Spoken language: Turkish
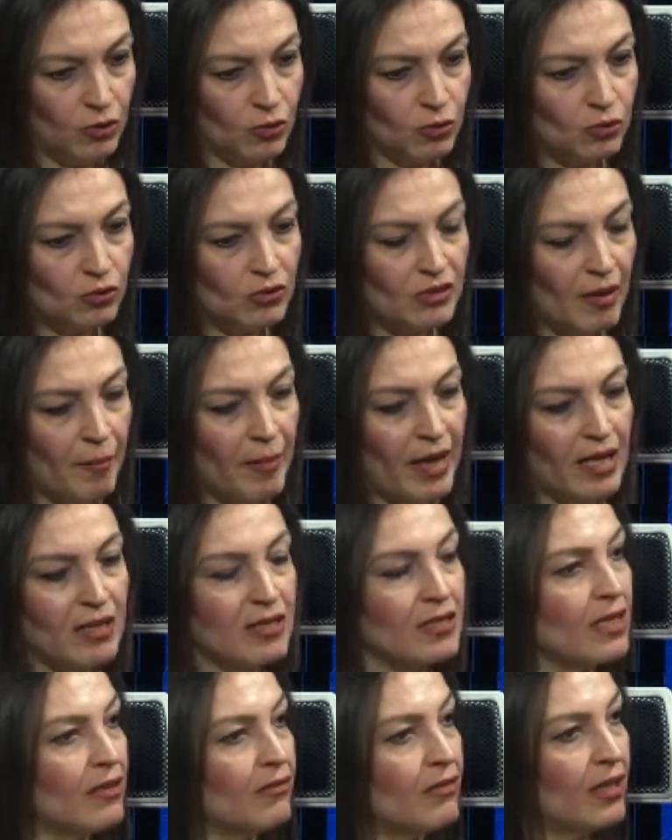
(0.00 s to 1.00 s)
Onun temel
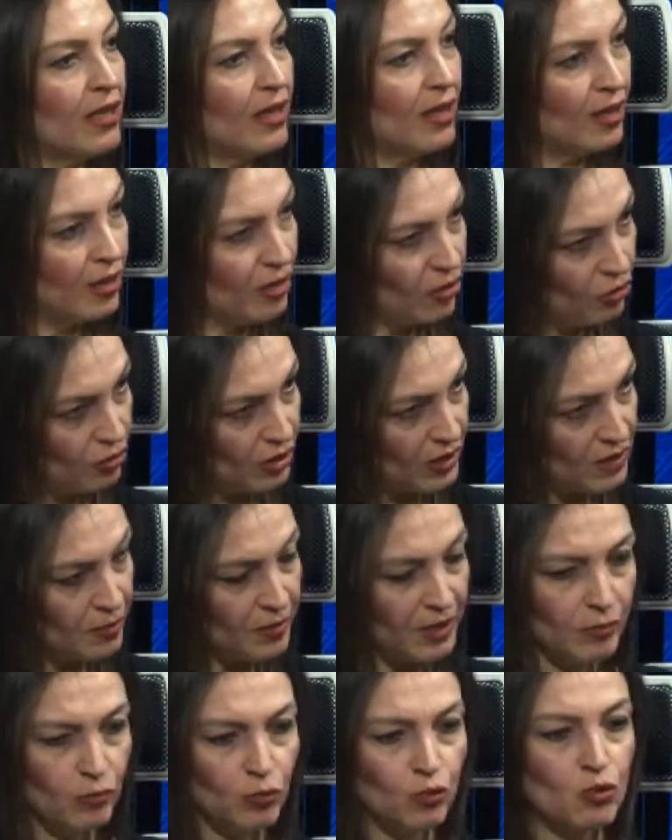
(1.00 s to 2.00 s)
seviye
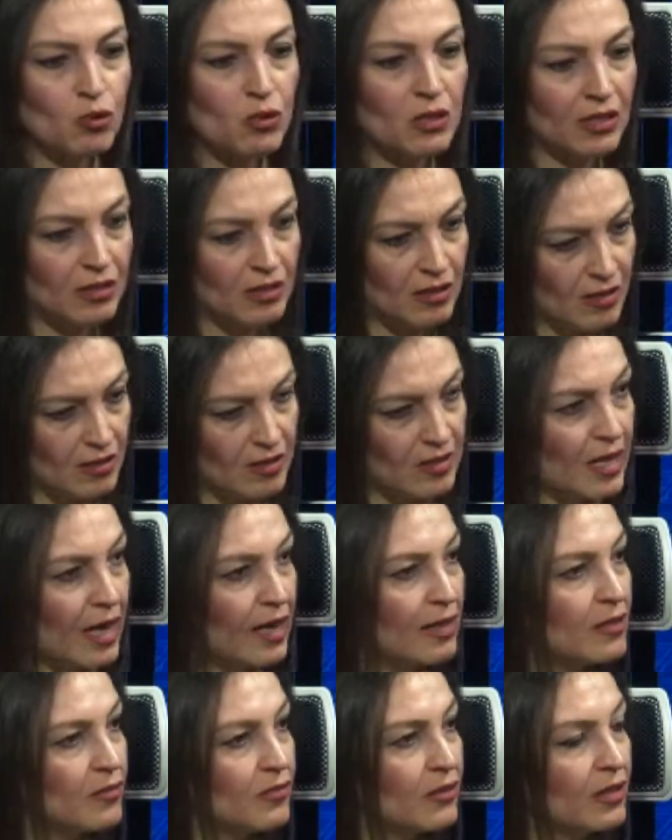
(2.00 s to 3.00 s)
öğretmenim uluslararası
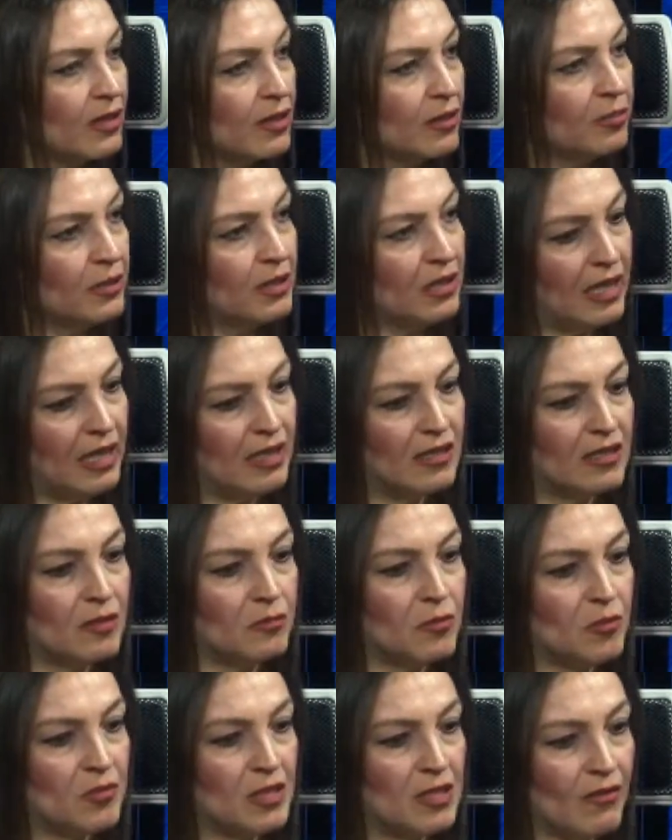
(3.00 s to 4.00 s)
sertifikalı bir
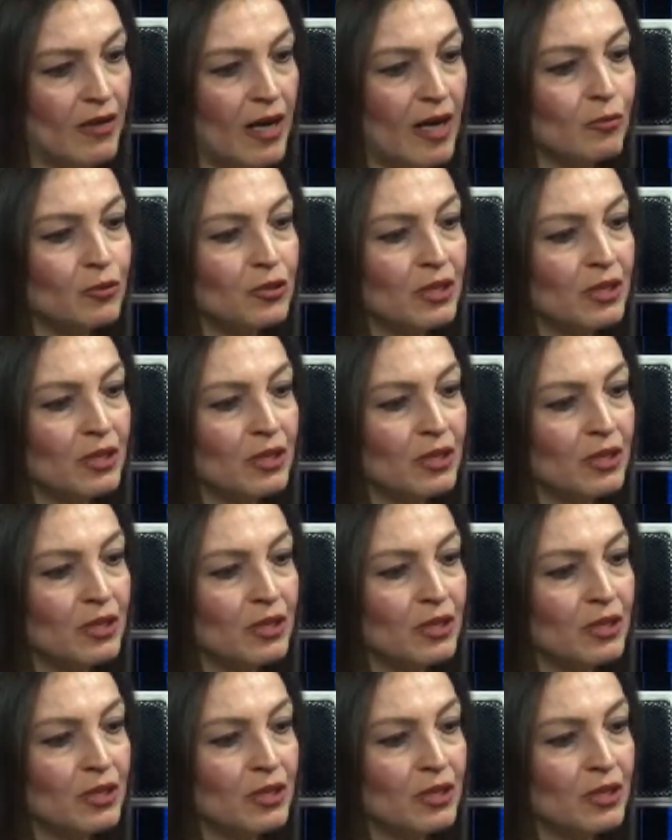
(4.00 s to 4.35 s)
eğitimimiz var.